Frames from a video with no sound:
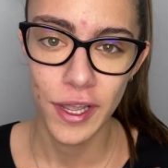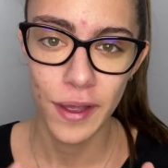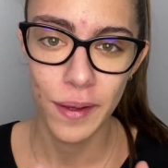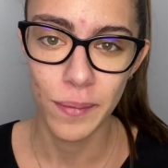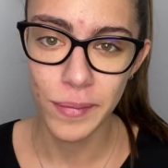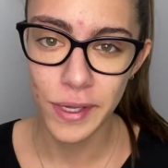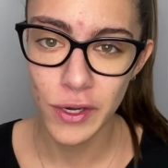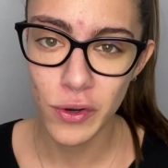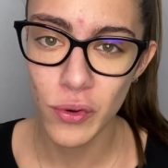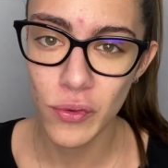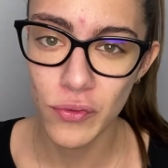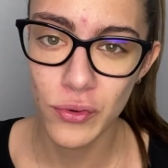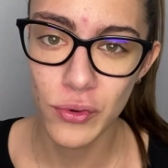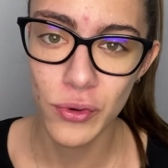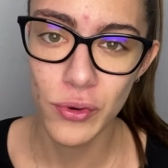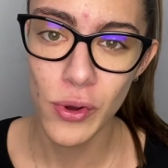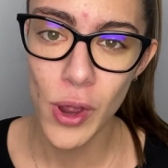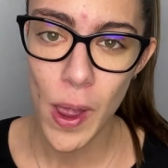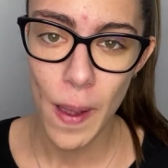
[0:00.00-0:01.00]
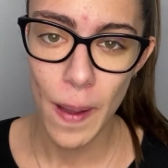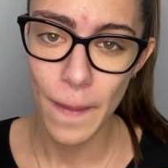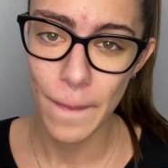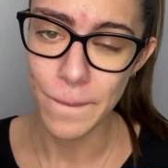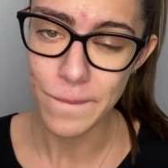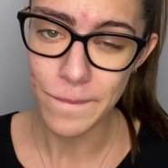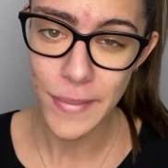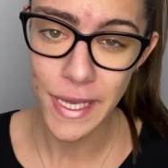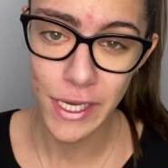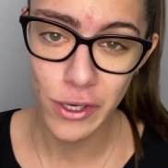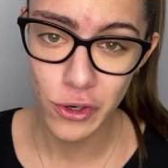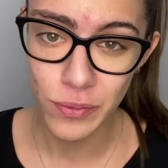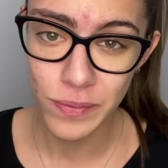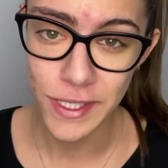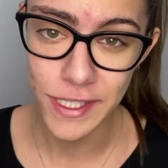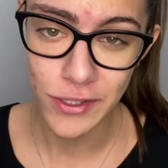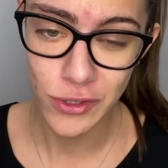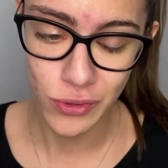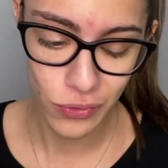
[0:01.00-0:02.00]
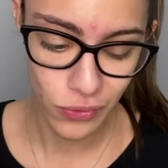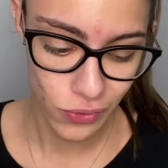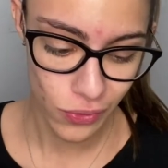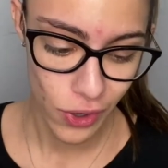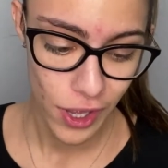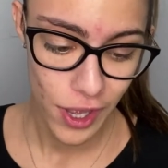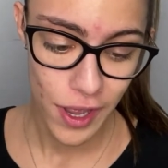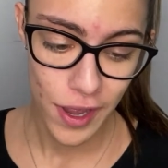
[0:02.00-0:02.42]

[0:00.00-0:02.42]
mes revenus, mes commissions,